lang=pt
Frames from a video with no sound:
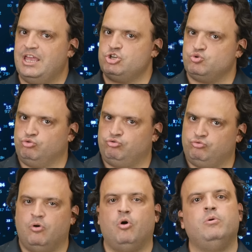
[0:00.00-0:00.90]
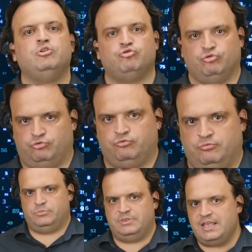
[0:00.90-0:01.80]
é justo ou
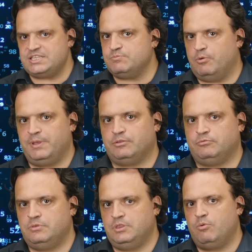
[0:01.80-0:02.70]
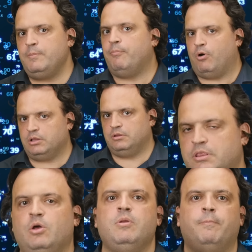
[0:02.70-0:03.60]
injusto, nesse momento não importa.
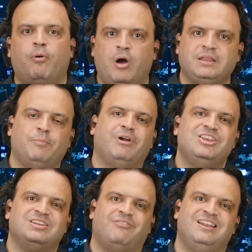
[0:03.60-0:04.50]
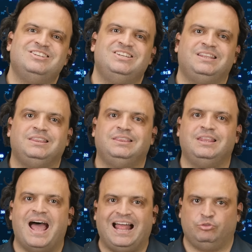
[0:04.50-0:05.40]
Não importa porque a gente está falando de
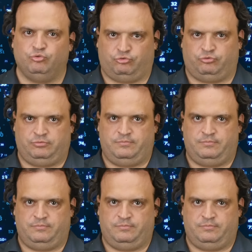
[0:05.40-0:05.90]
dados.